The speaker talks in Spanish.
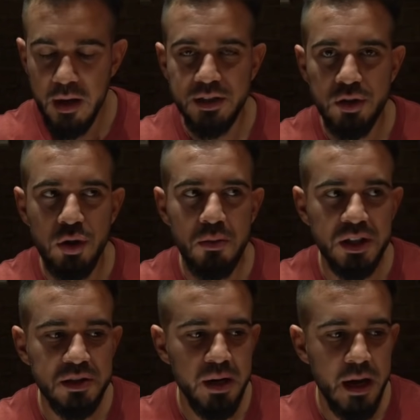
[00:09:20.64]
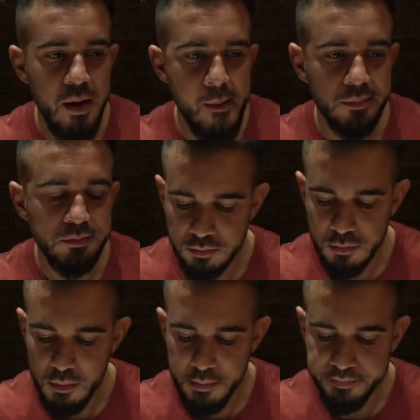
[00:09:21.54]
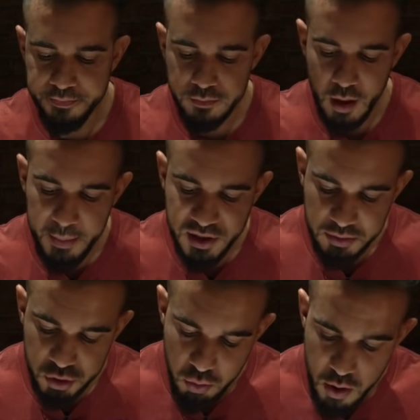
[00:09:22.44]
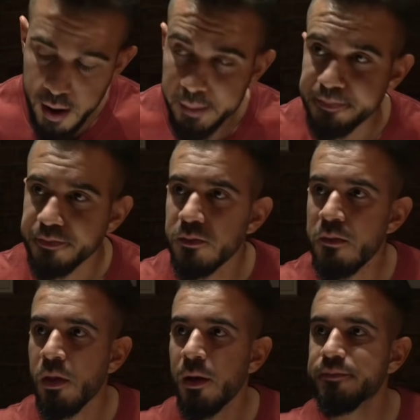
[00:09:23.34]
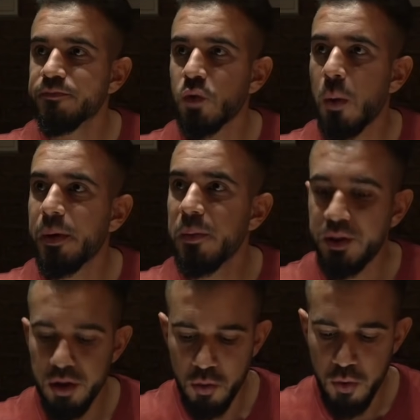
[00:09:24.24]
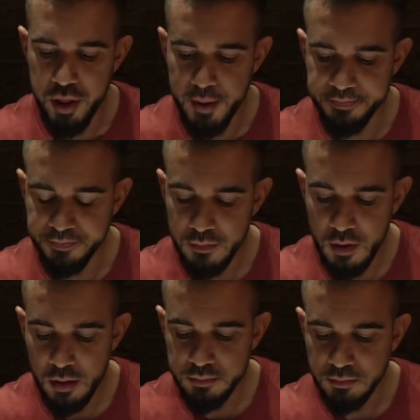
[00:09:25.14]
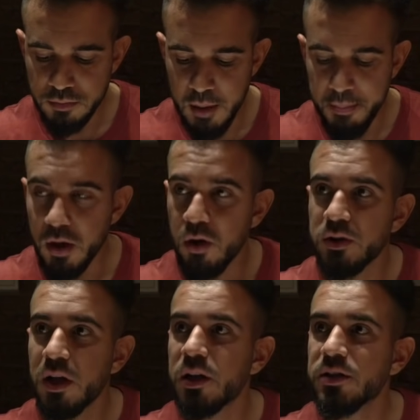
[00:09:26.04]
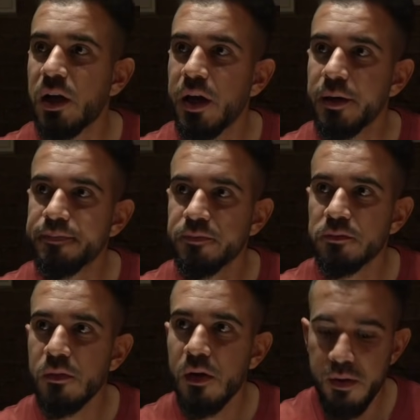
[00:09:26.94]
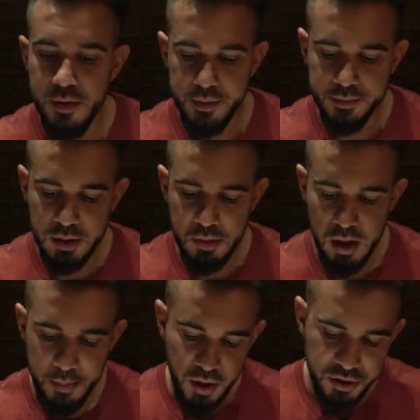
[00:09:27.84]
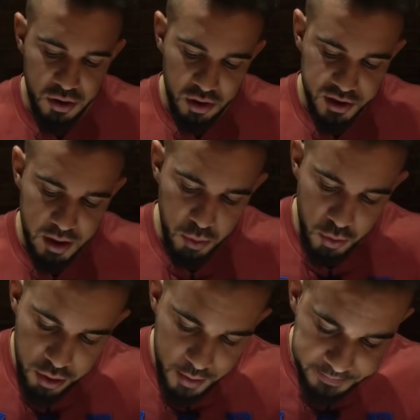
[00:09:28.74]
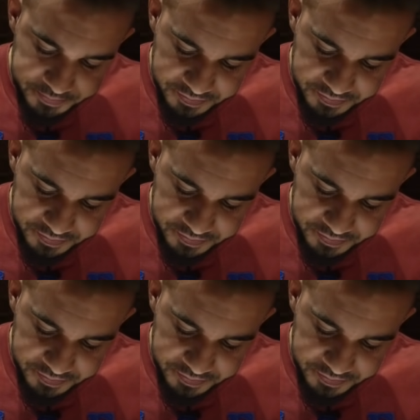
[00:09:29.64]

Y este último que se meneaba, mm, Me me más como a un pimentillo dulce, ¿eh? El picor tarda a salir. Los jalapeños sí, no es que sean muy dulces.